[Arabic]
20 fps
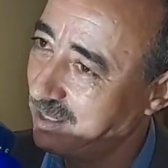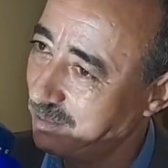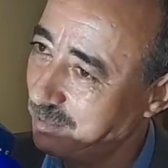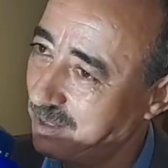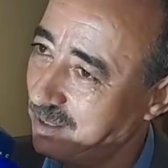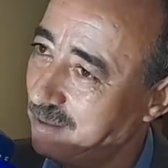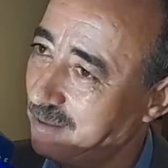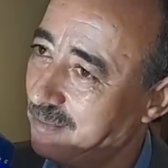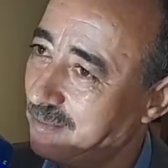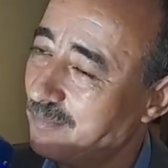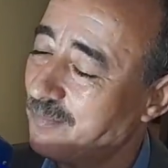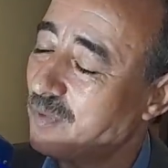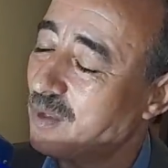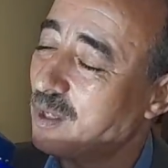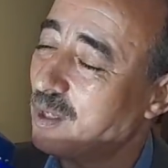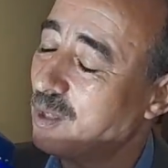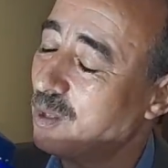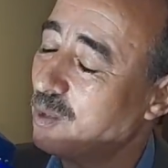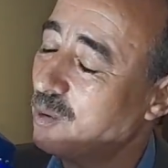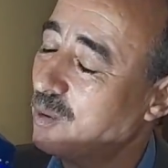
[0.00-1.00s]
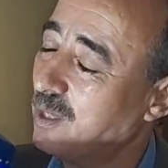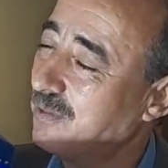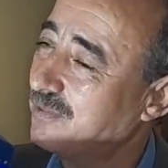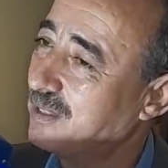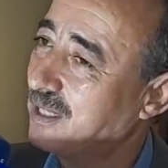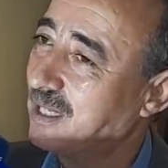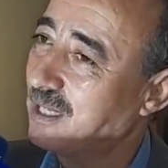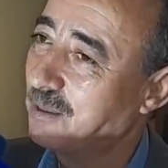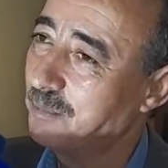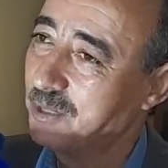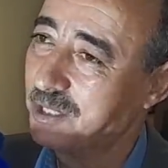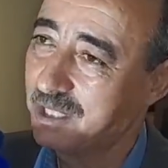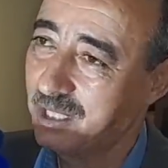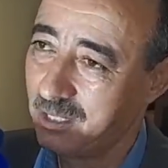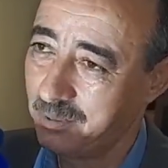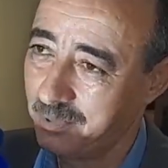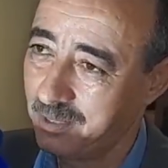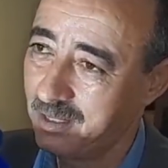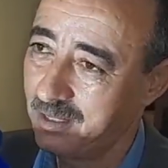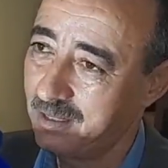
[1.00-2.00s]
وافتخر بشعب
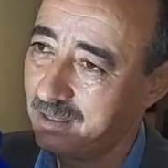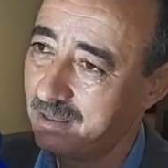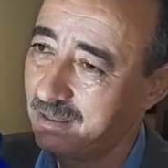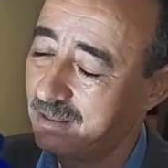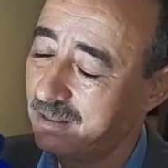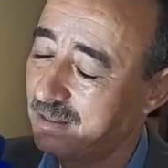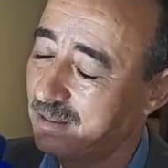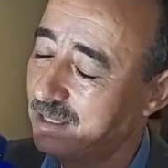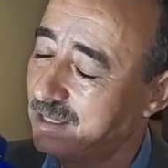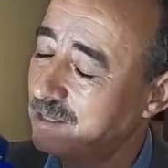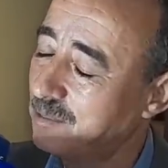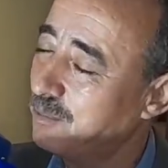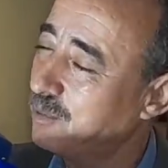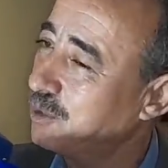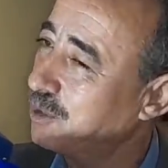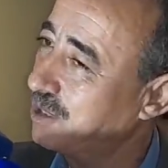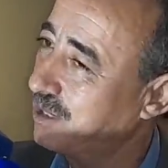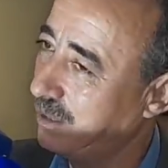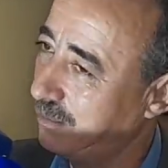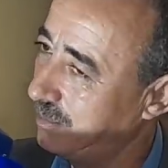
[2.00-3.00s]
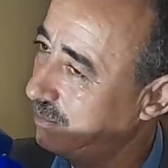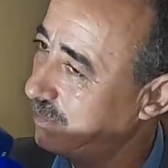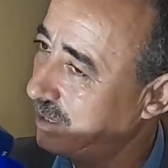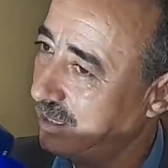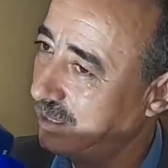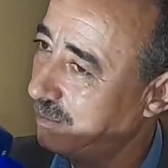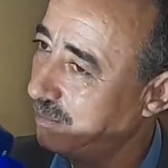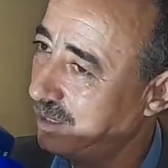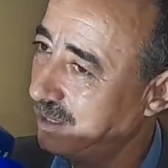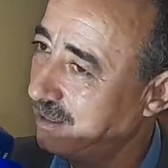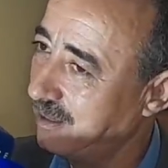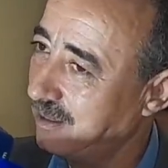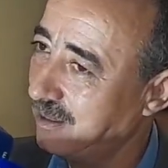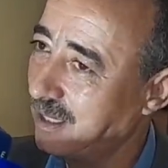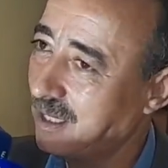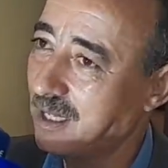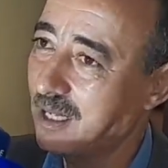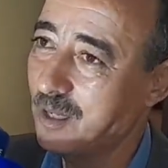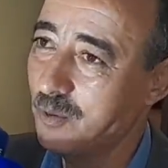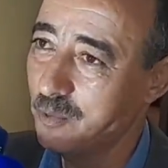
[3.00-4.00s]
اسمه الشعب المغربي القوي
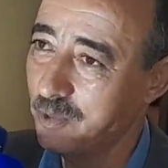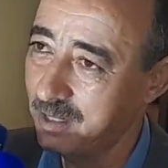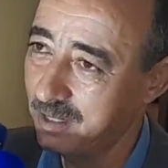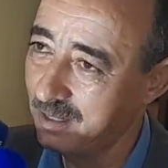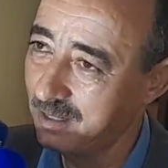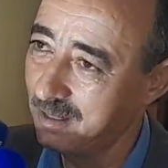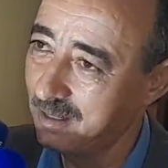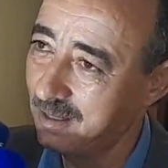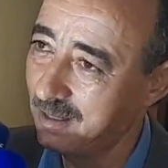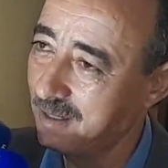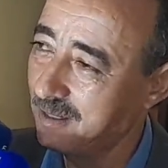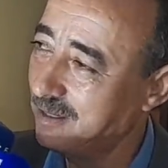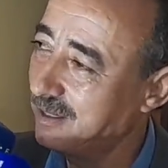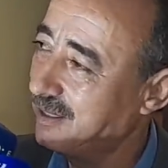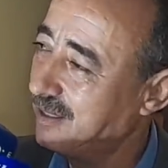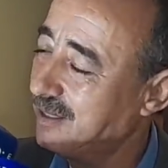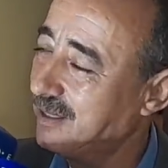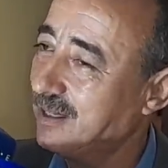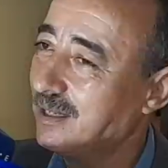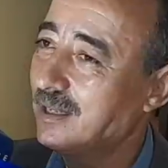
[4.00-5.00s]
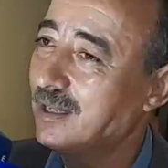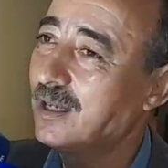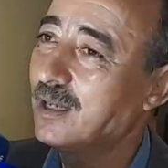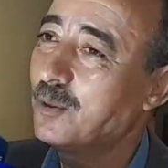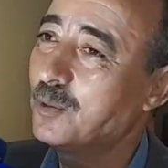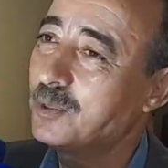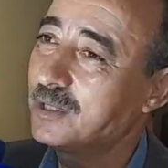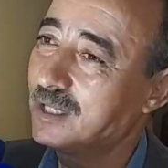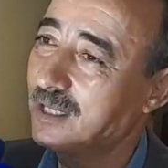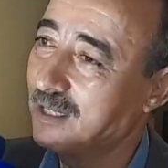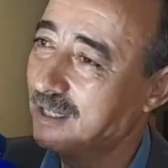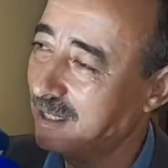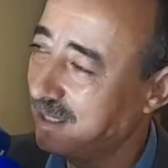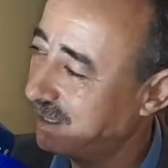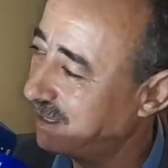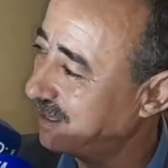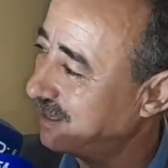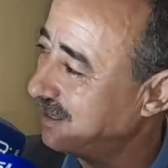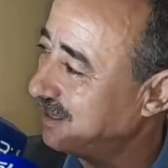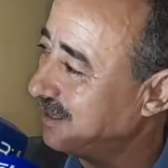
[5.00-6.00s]
الذي له تاريخ
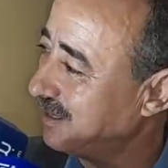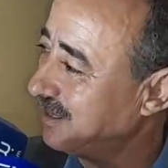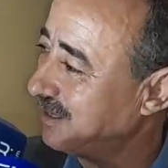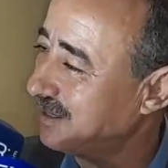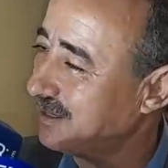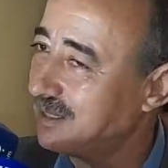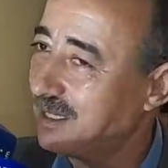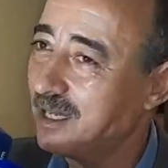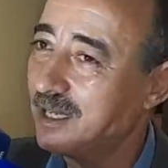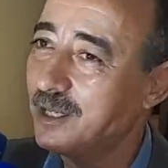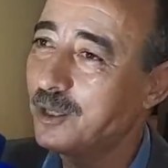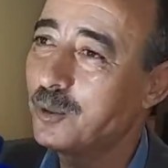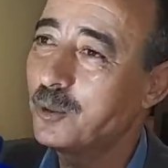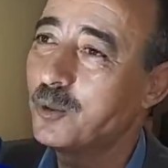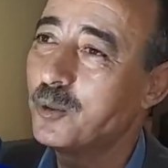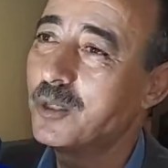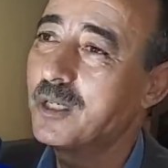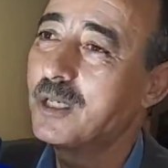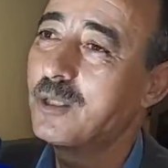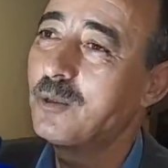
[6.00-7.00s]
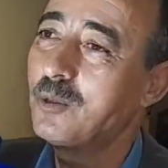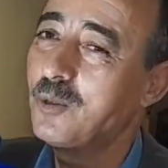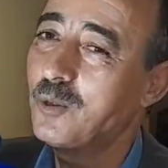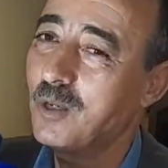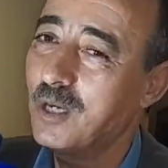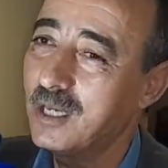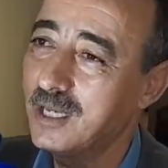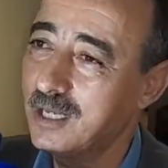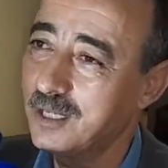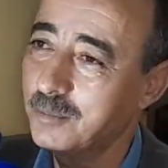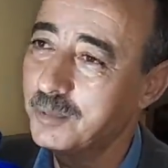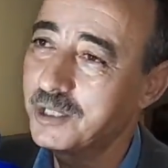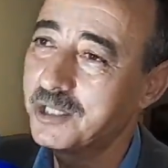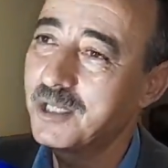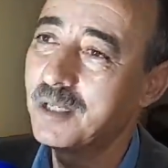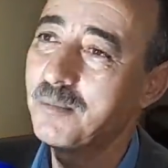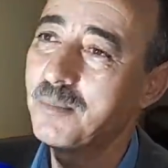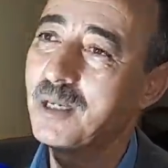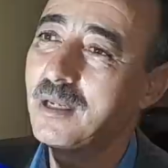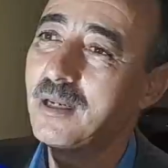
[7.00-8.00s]
تاريخه يدل عليه بشمال المملكه
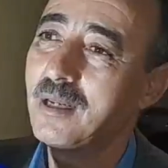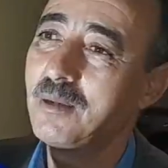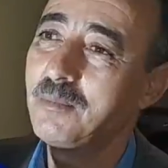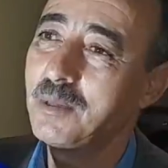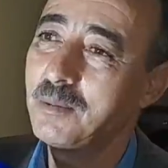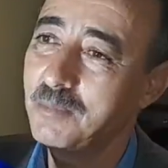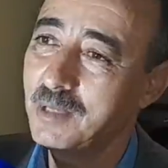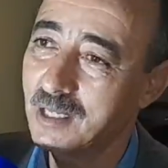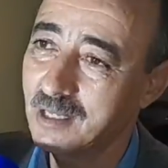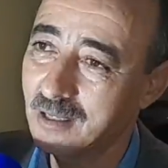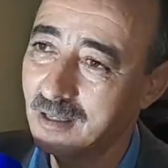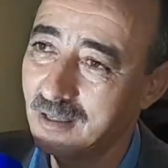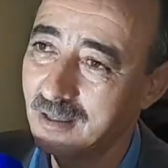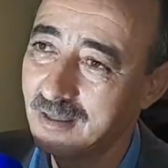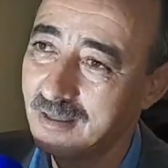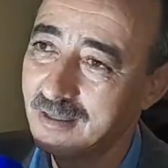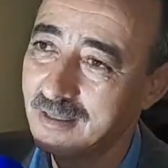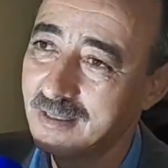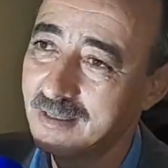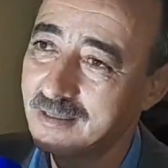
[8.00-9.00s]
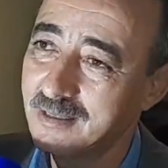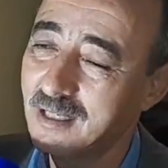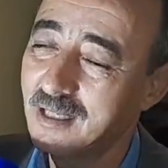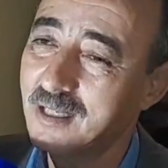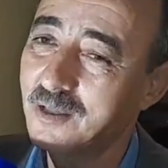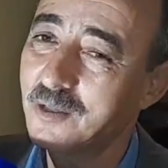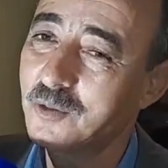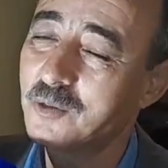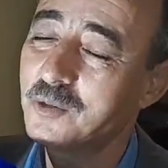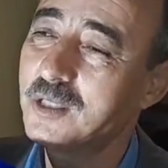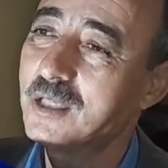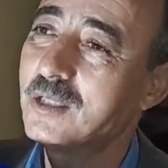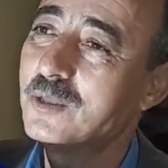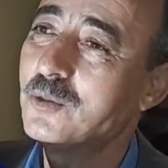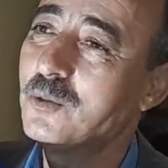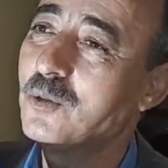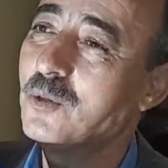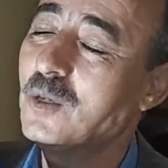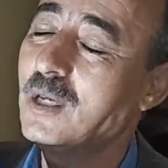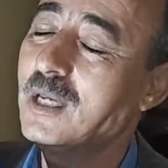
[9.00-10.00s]
تاريخ يدل عليه
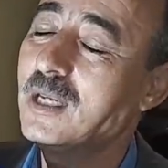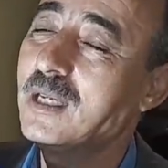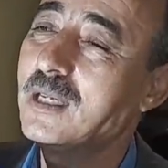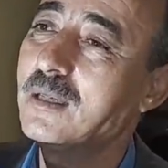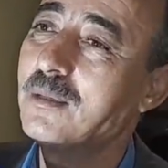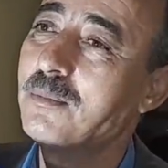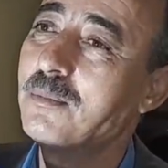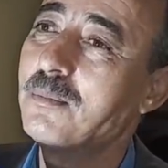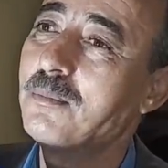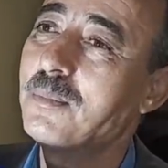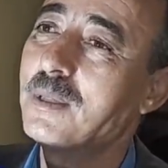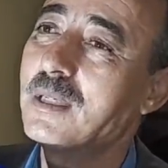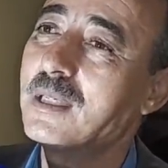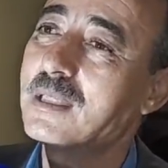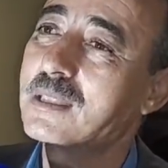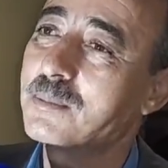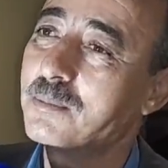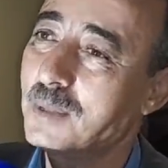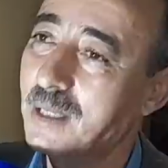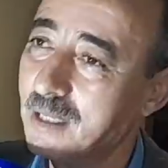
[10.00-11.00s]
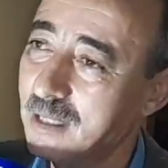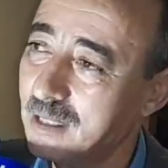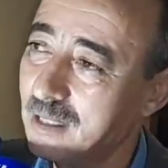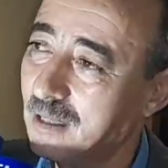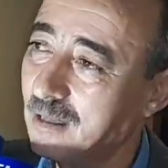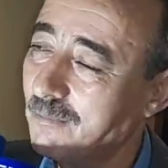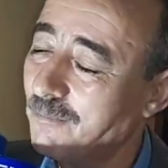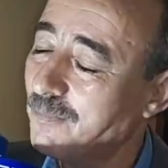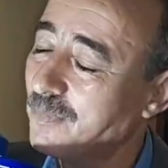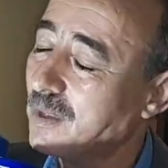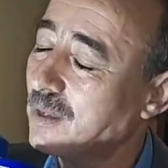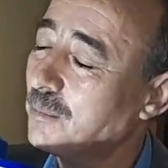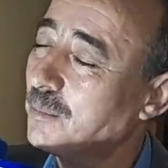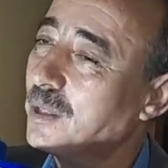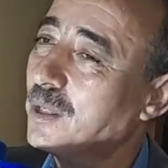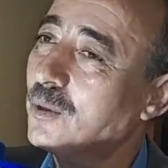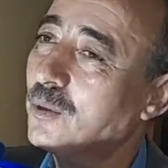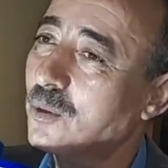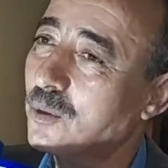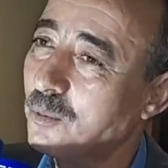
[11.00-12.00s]
بالاسبانيا بأوروبا
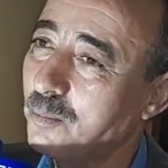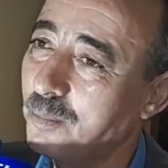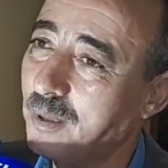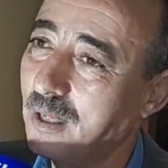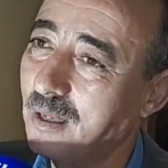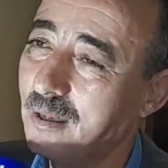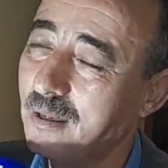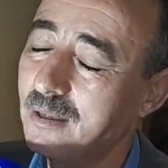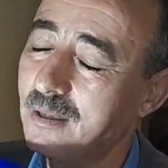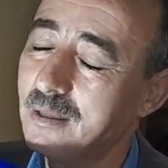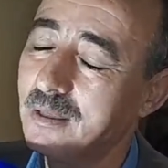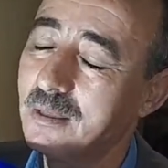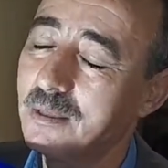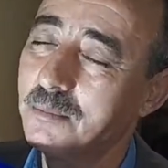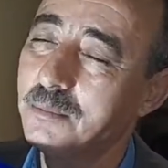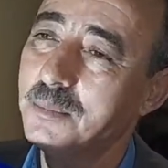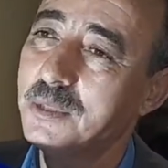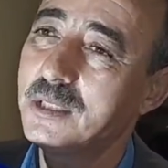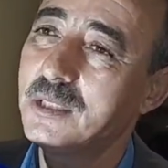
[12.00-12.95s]
بجنوب